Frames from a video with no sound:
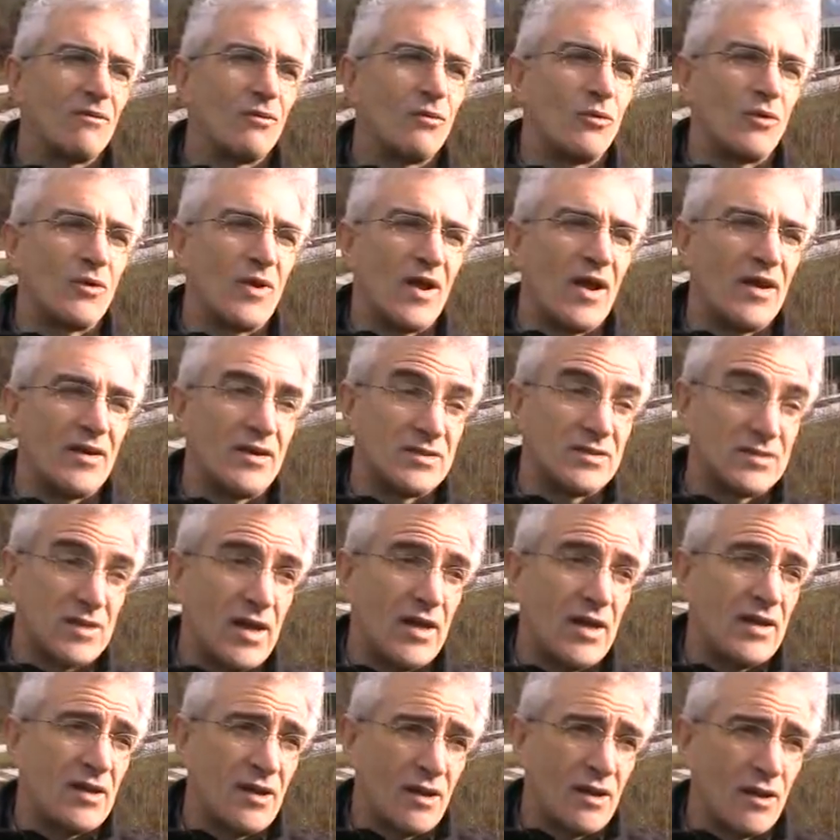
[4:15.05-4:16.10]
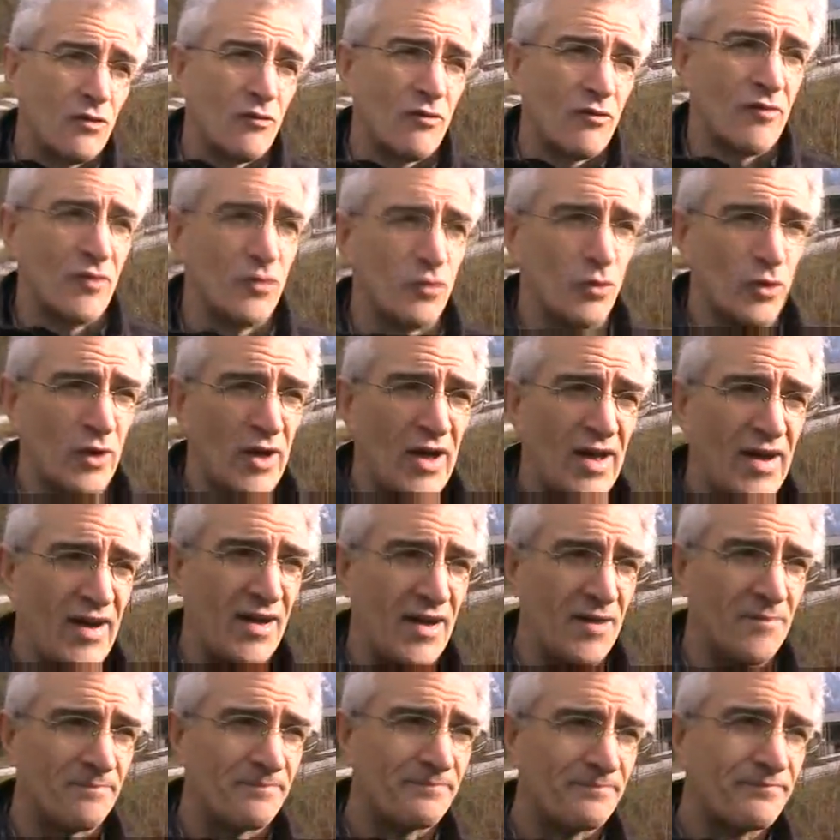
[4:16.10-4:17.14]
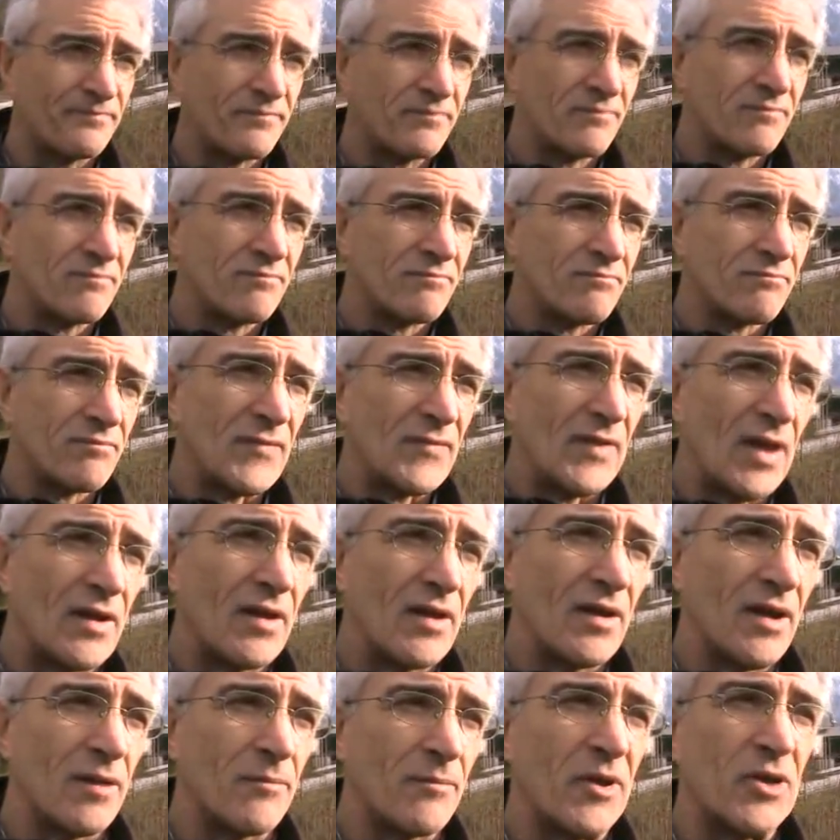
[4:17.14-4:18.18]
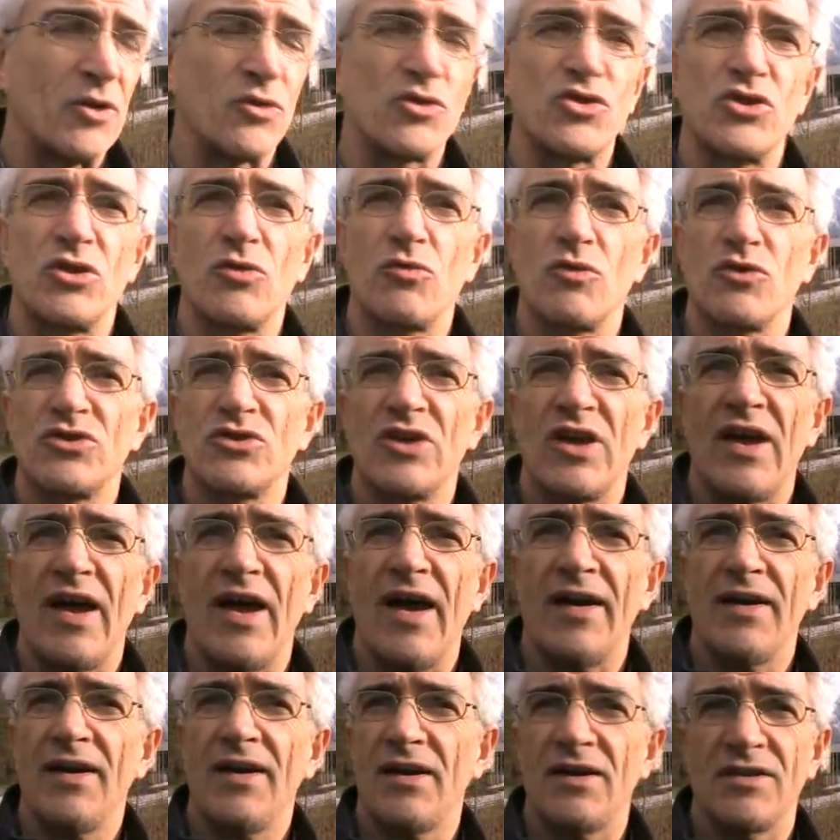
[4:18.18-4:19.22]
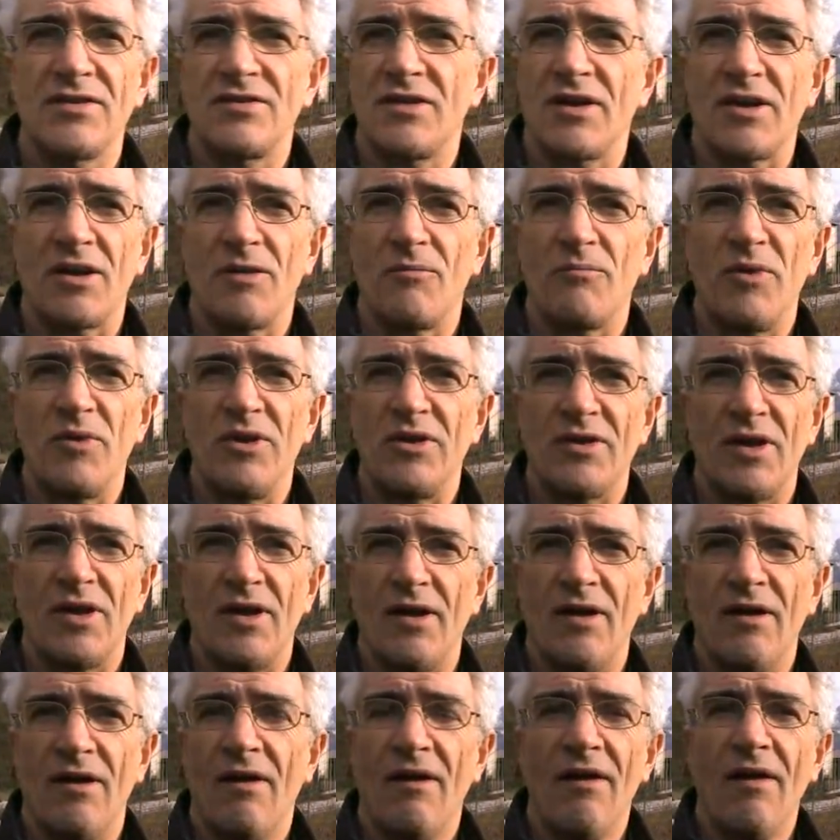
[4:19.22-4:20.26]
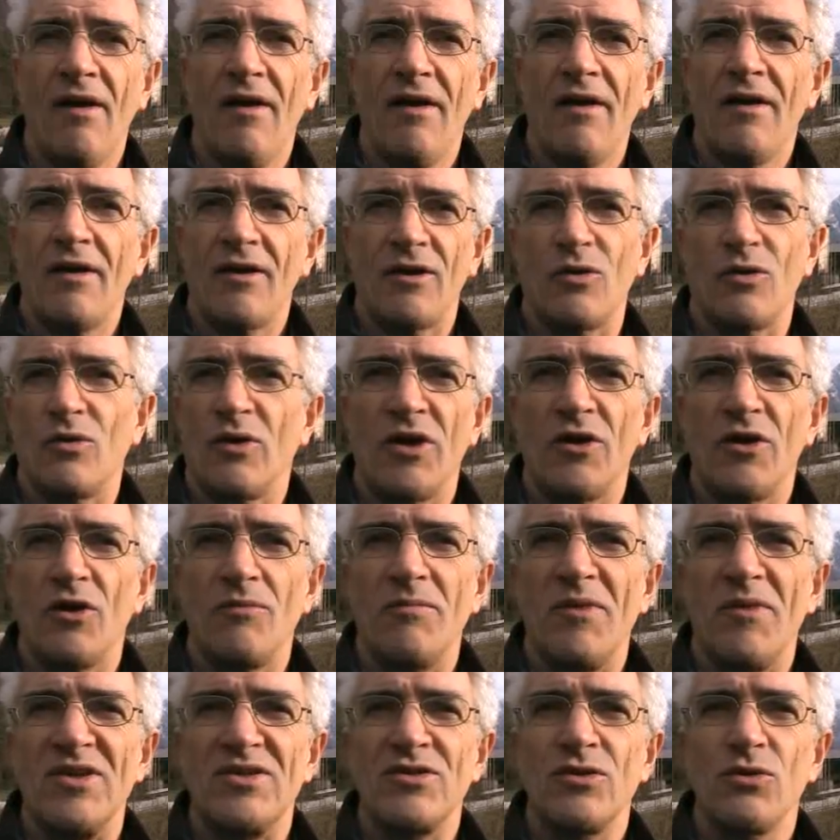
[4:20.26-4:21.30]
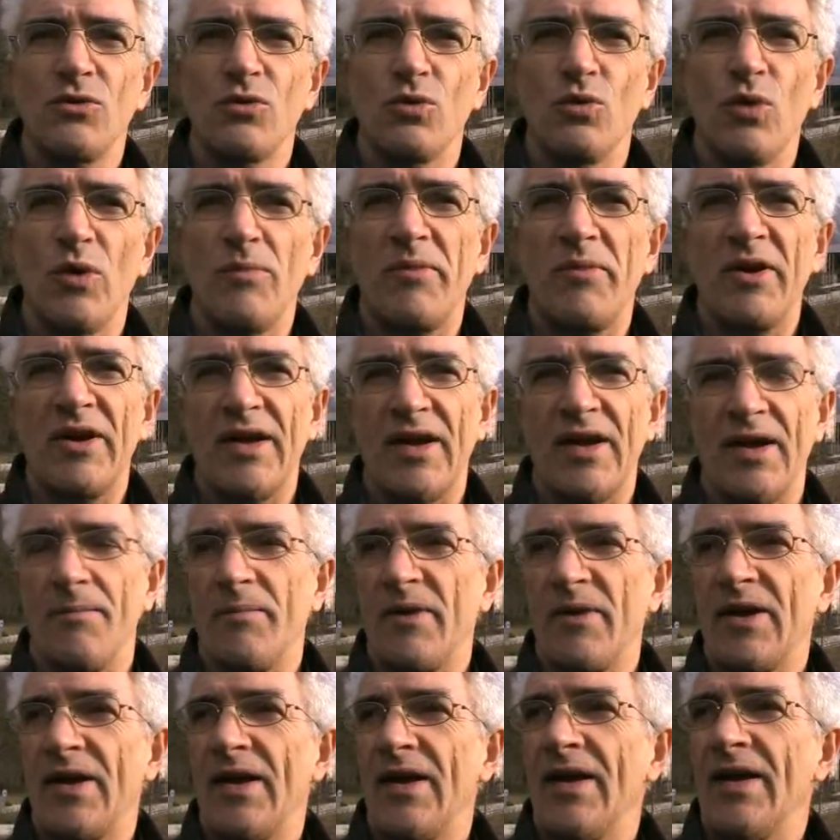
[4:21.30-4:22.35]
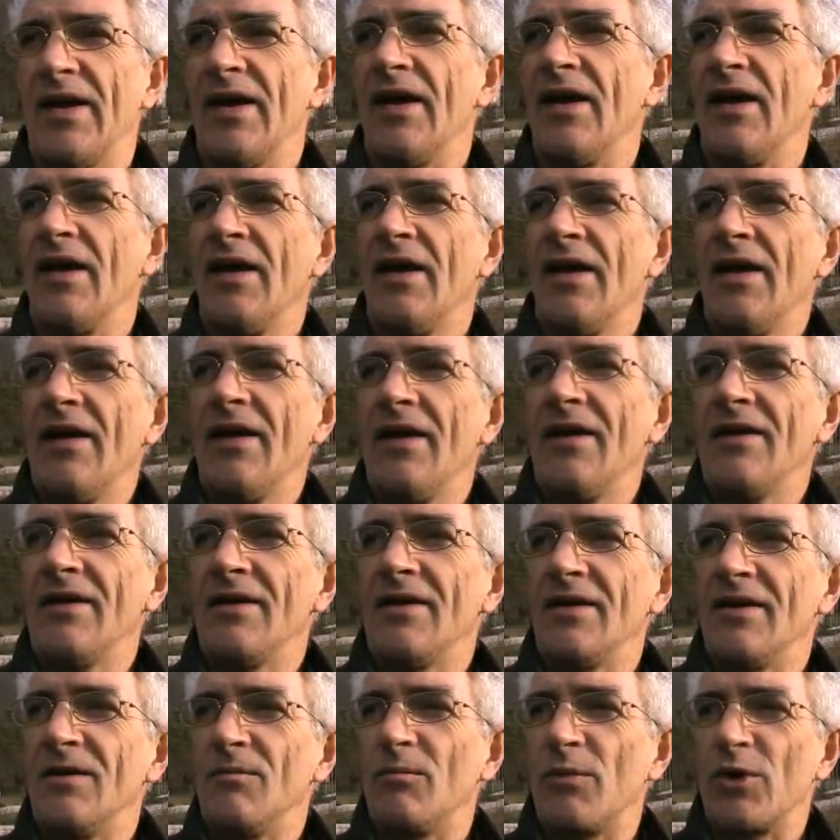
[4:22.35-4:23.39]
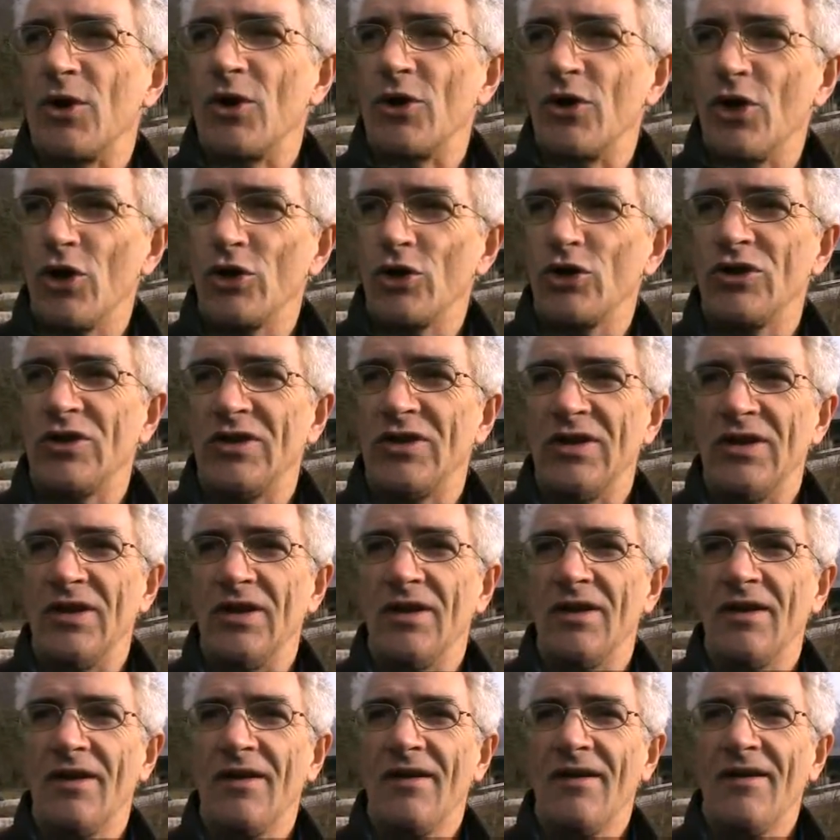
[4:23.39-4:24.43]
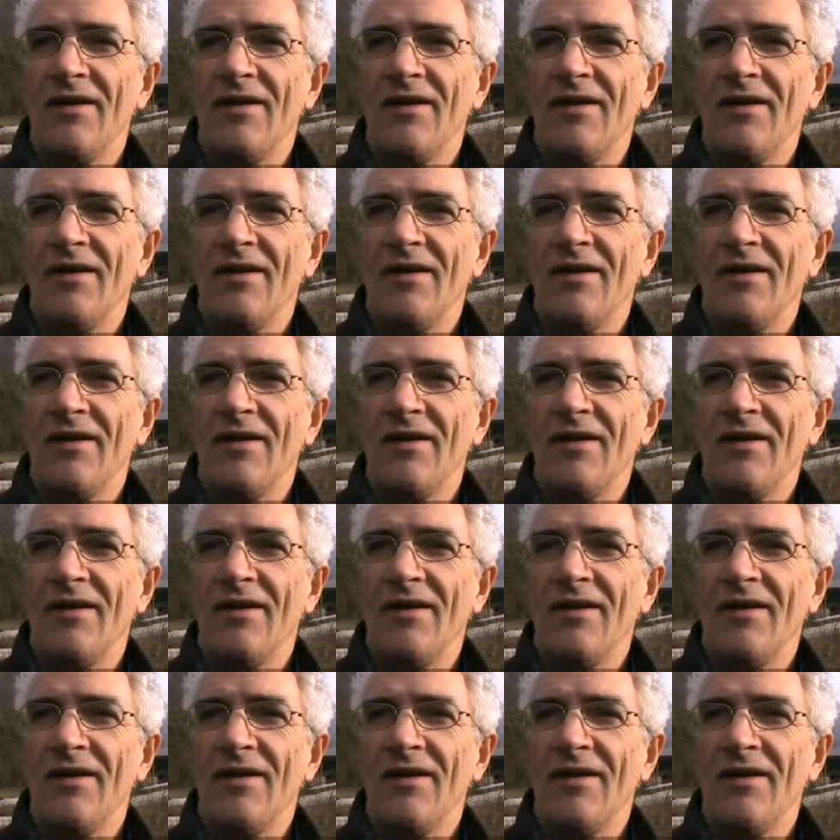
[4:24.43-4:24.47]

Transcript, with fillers: una discarica che doveva durare almeno 5-6 anni che si è riempita in un anno e mezzo o due perché? perché i prodotti